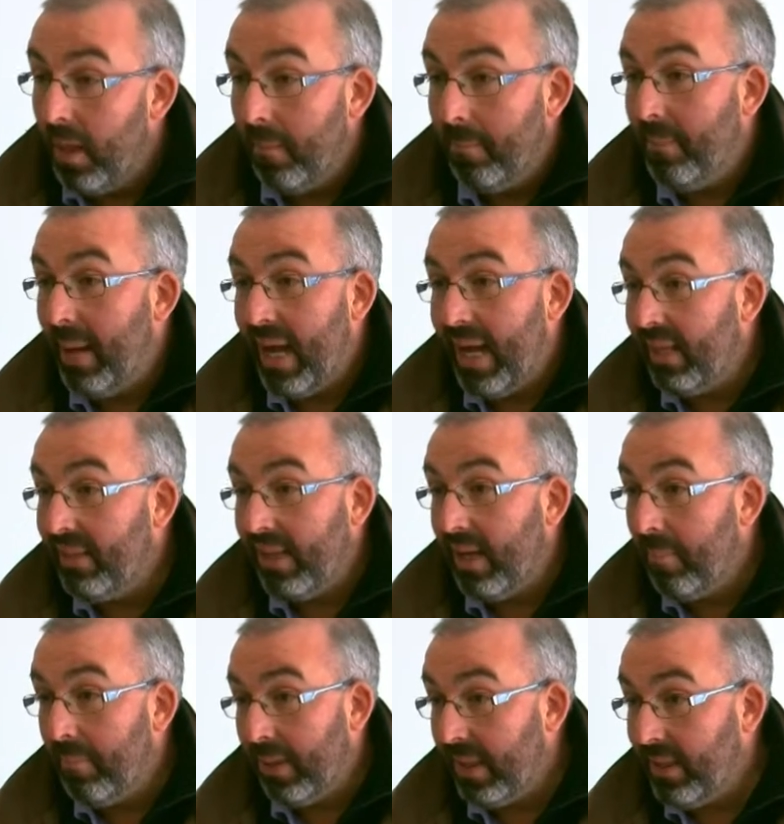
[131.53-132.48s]
van a
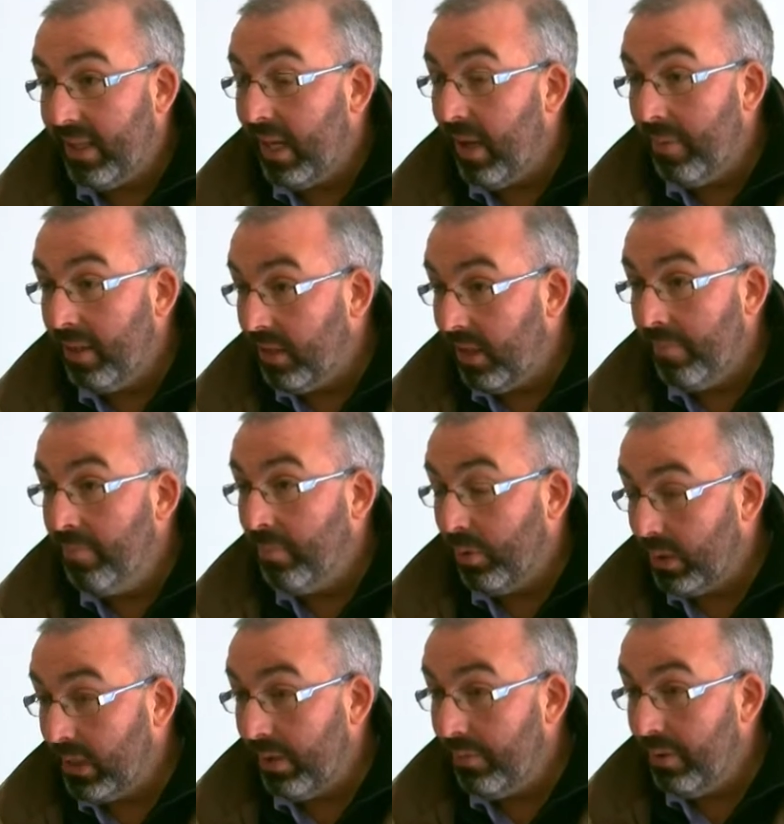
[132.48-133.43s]
tener prácticamente
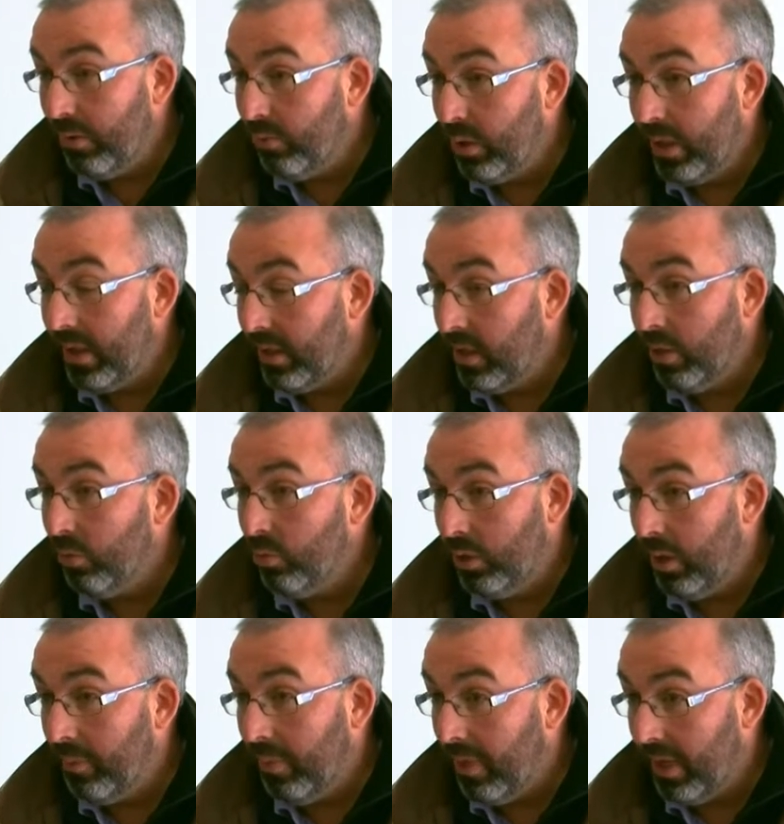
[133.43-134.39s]
imposible obtener ningún
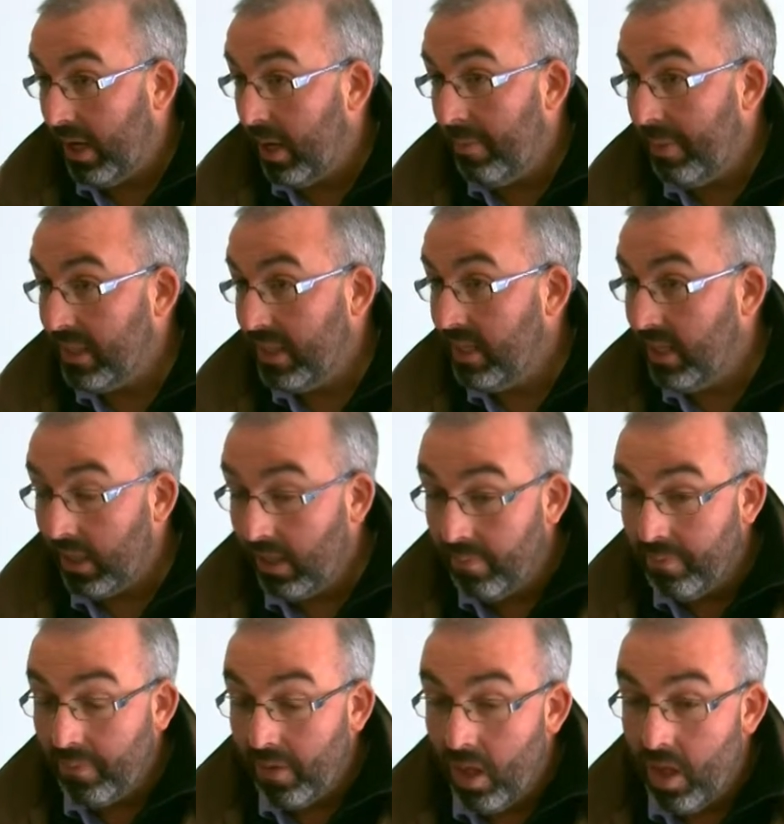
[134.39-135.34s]
tipo de
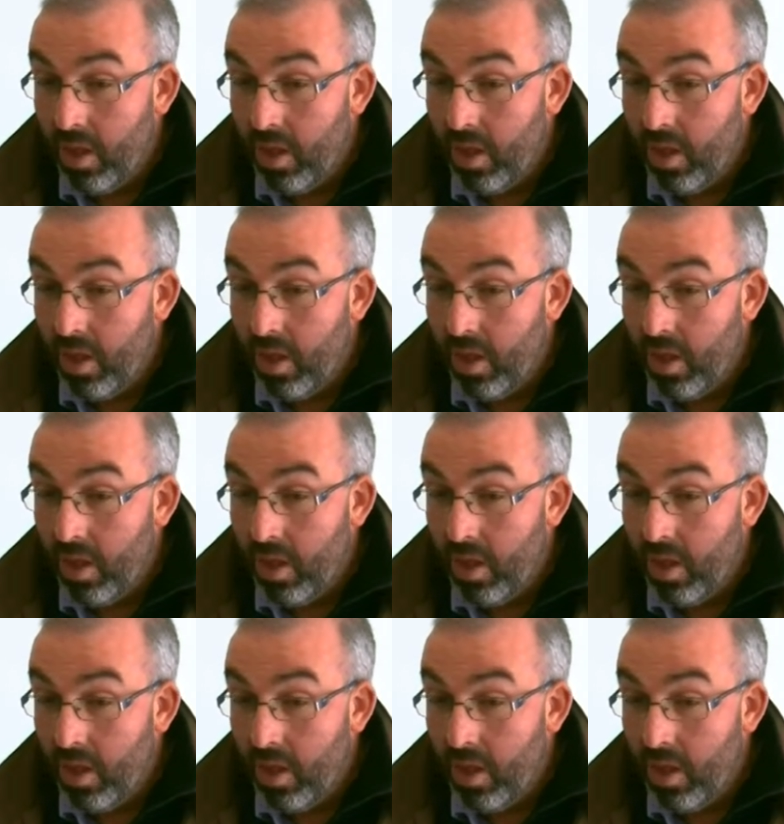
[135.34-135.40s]
representación.